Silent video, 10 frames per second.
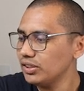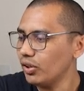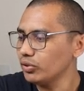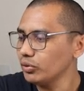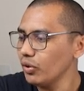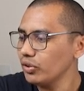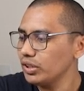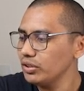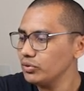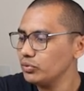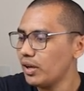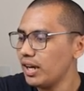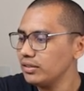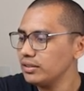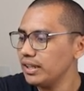aqui, ó, no login o
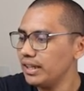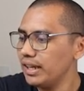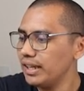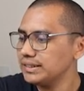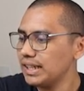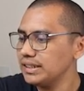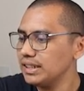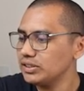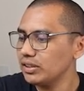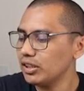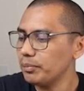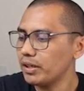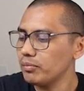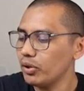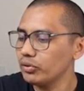usuário é, será direcionado
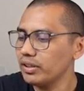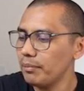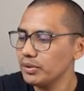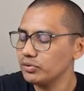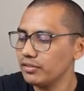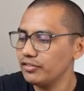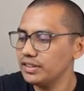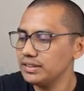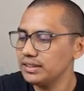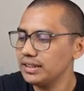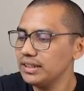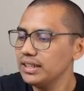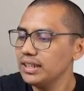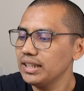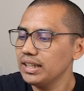para o módulo da pessoa física,
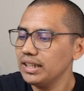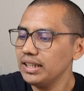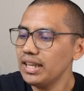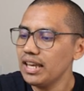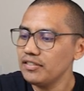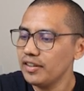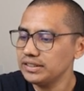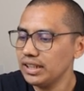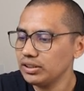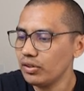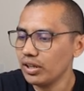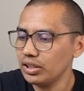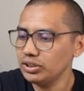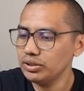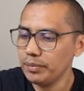e deve fazer a
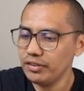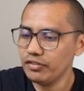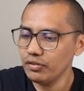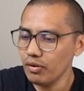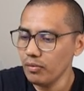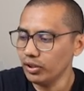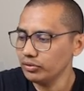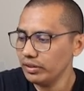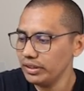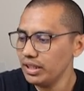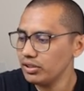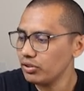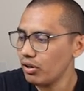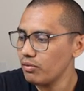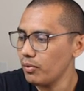troca de perfil ou módulo. Aí ele
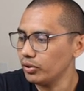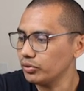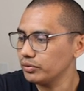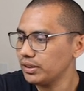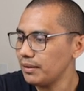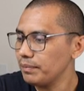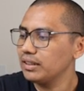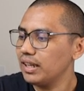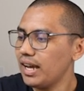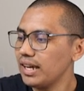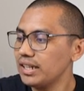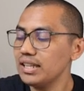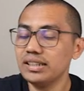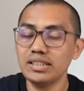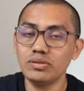troca o módulo, tá? Aqui
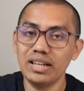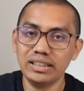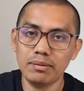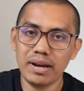ele traz um alerta